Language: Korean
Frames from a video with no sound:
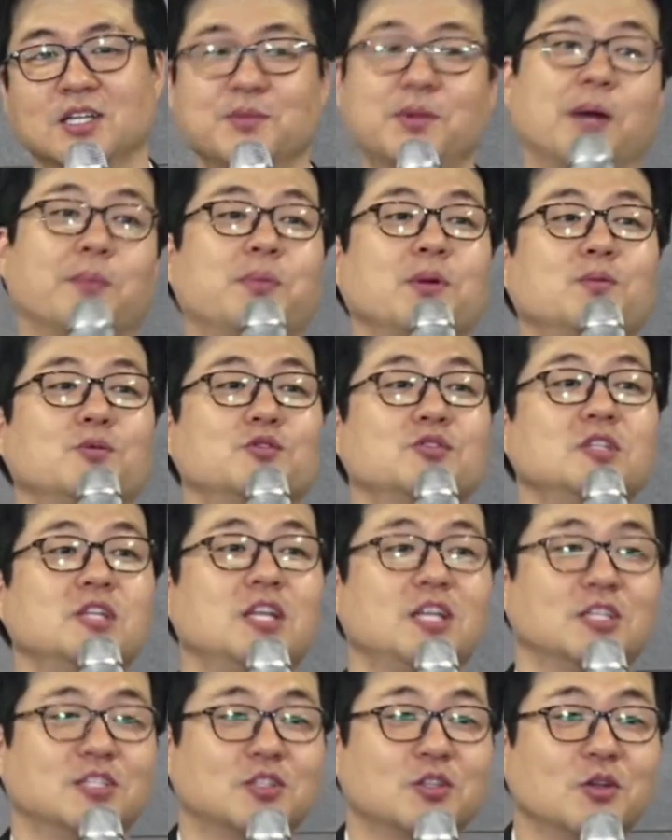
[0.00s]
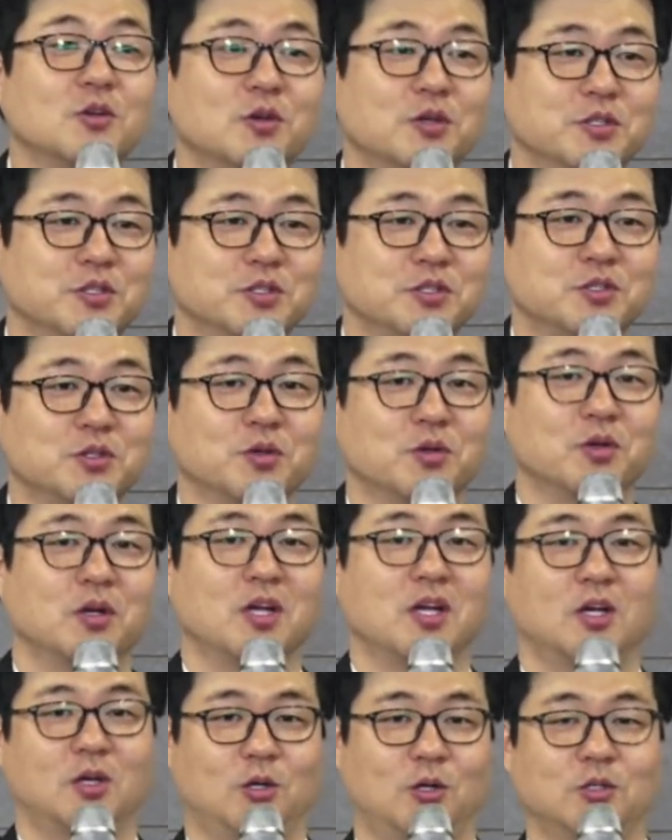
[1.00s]
그럼 앞에 무슨 일이 있었던 것이죠.
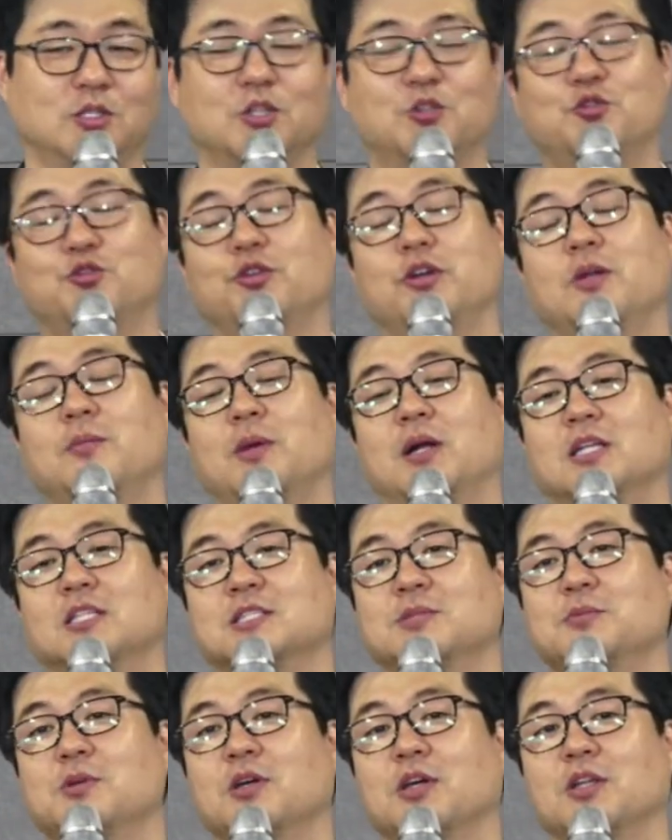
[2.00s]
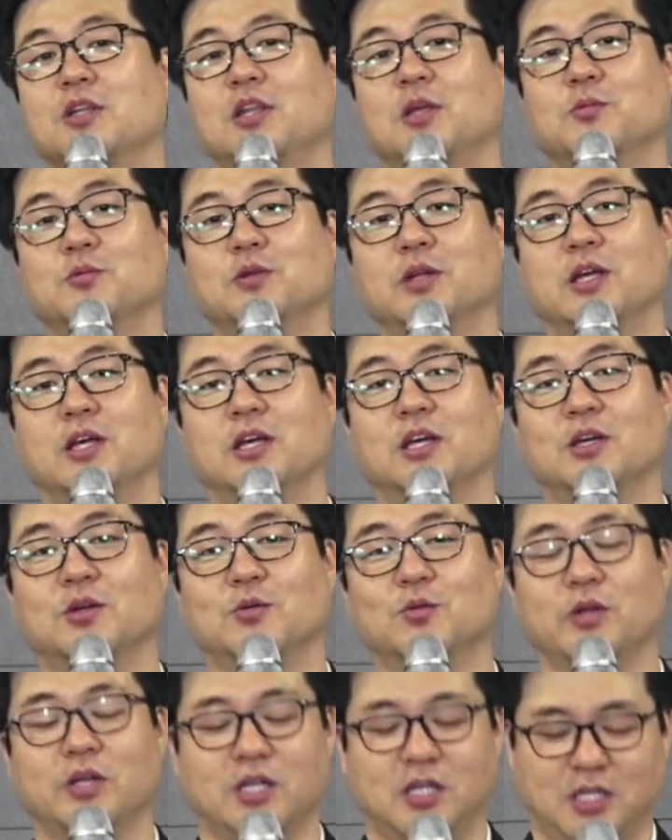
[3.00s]
어제 주일 말씀이었기 때문에
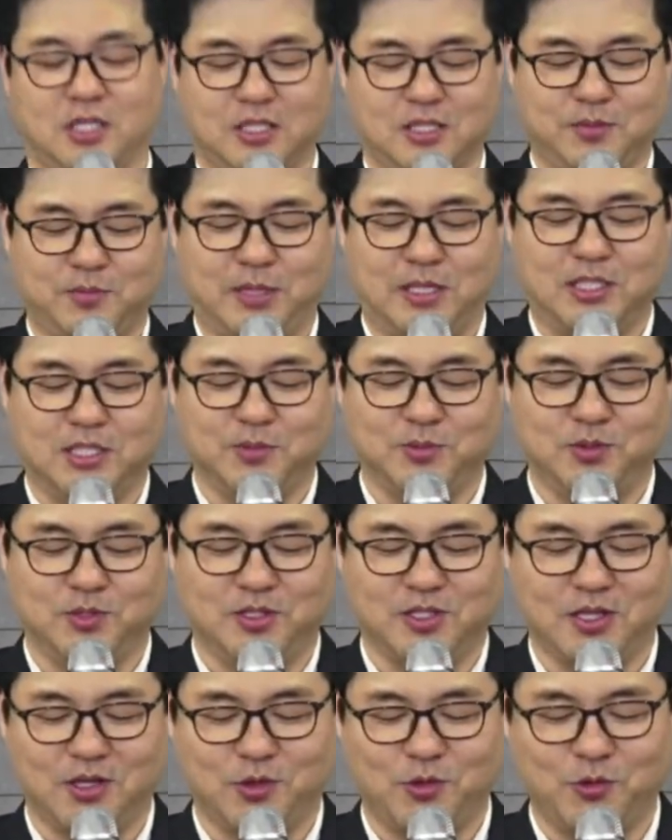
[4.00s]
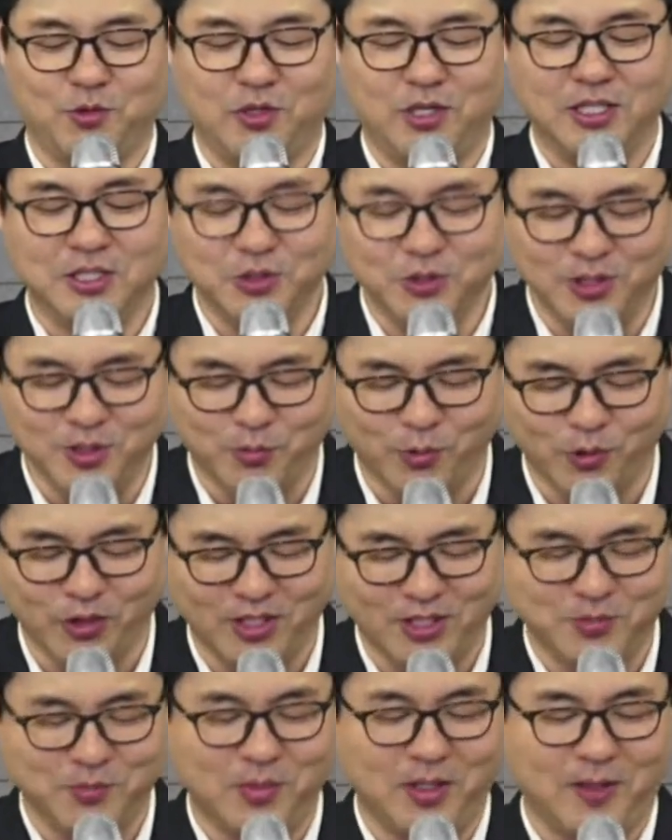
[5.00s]
우리가 이 말씀을 이렇게 큐티를 하셨는지
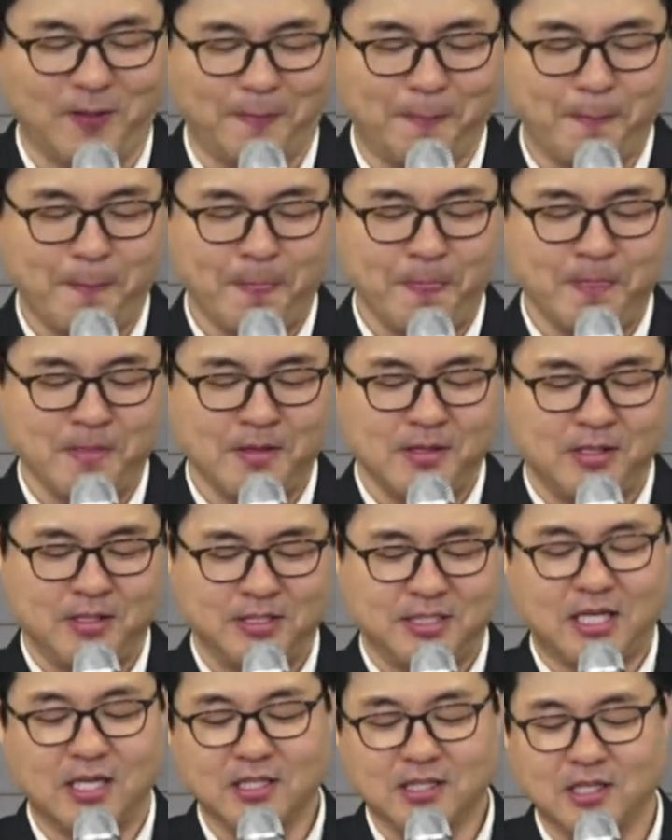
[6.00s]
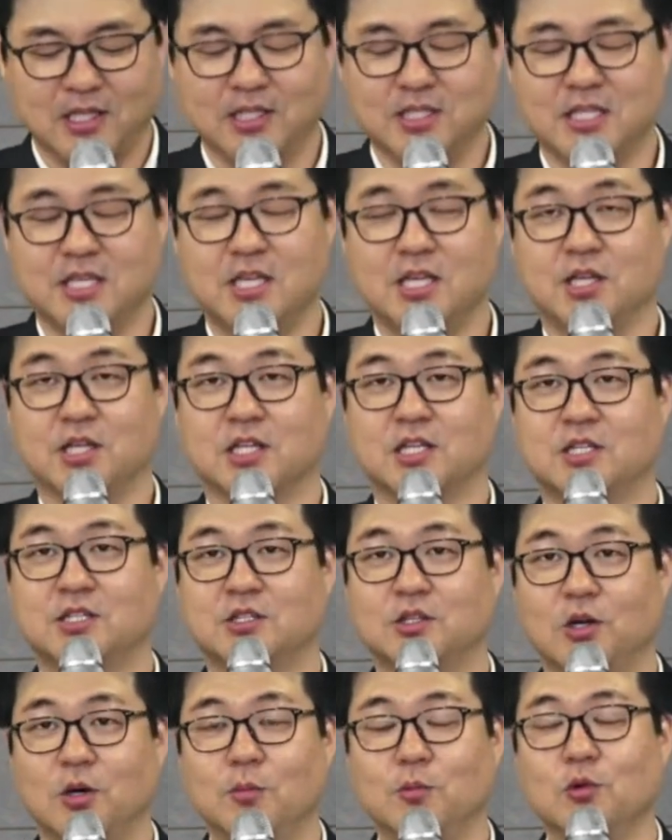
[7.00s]
모르겠지만 잠깐 이
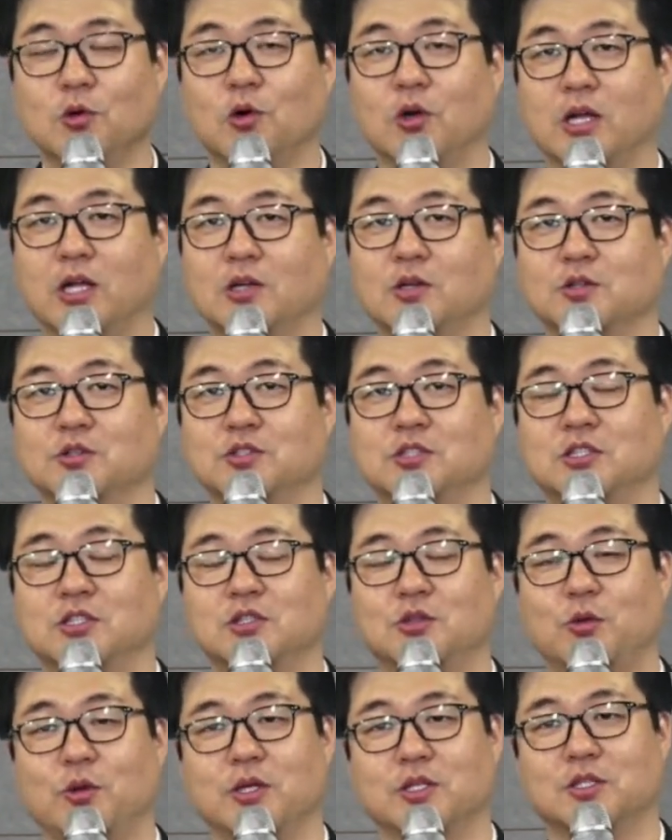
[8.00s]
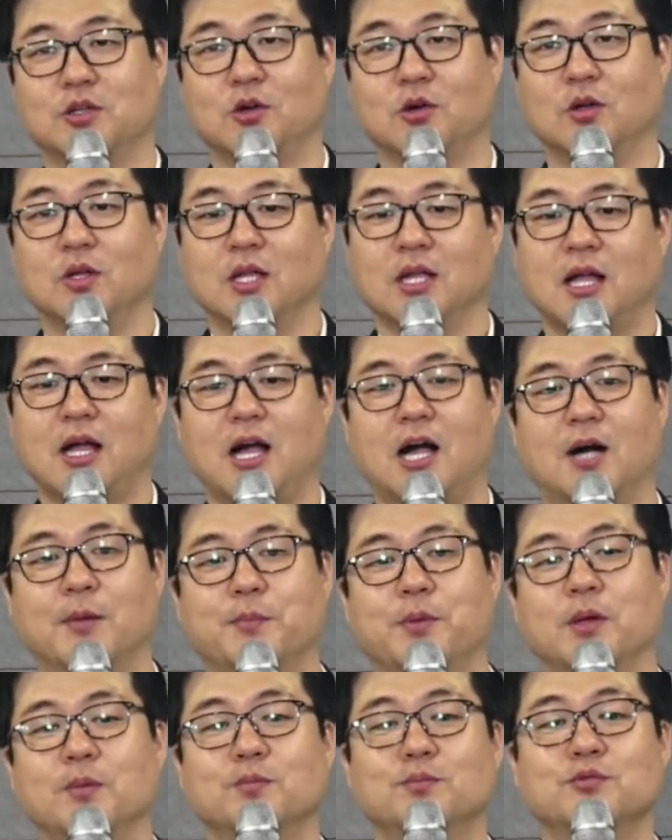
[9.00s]
그러므로라는 것을 통해서
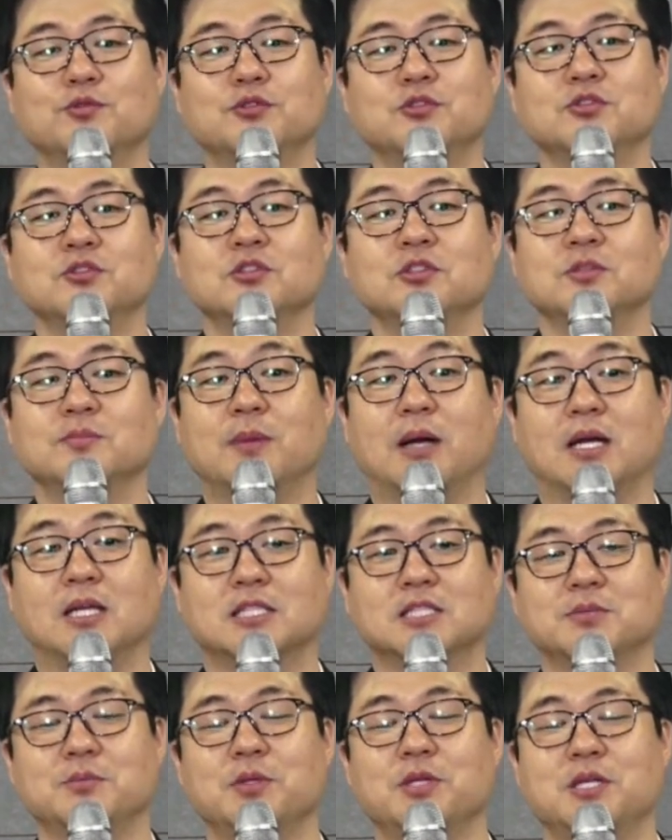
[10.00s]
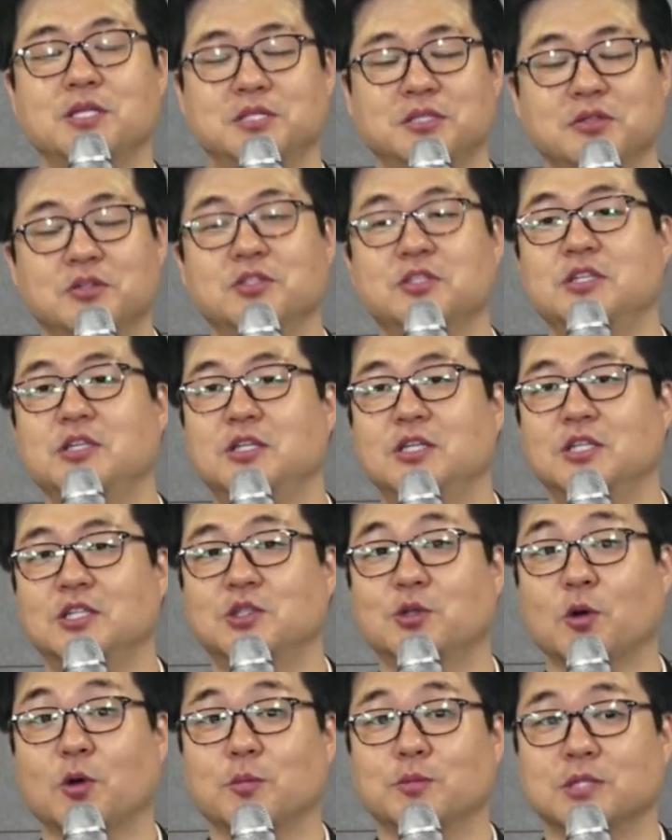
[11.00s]
앞에 무슨 말씀이 있었는지를
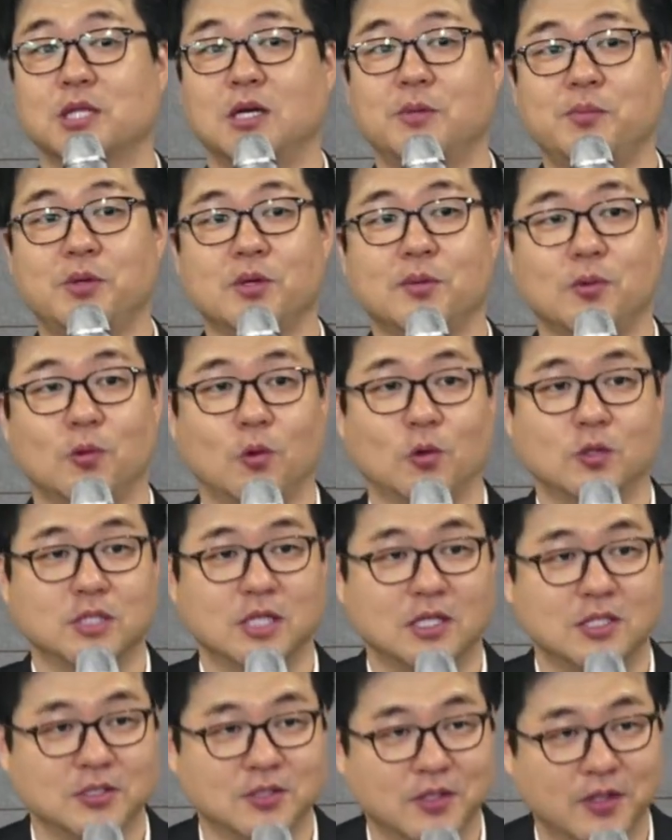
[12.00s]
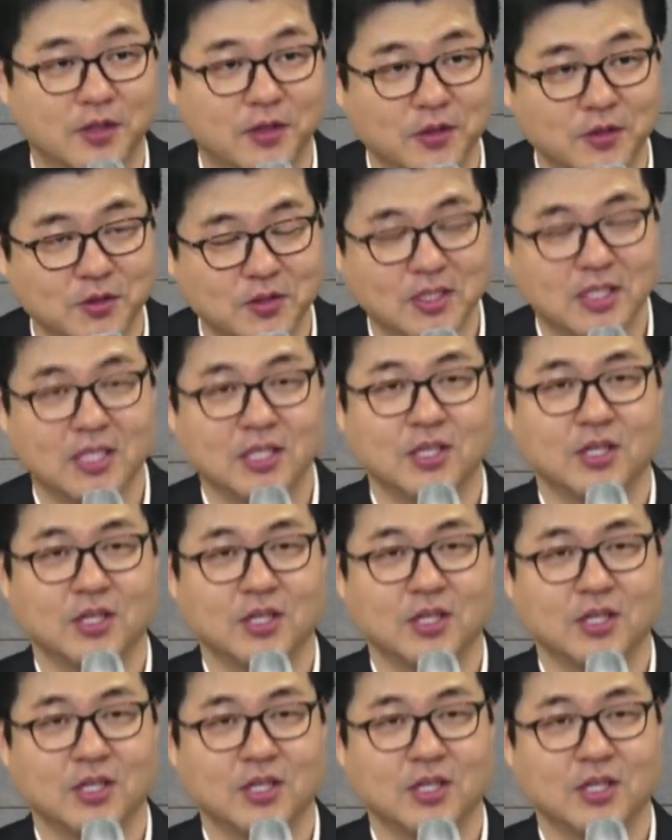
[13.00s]
조금 살펴보고자 하는데요.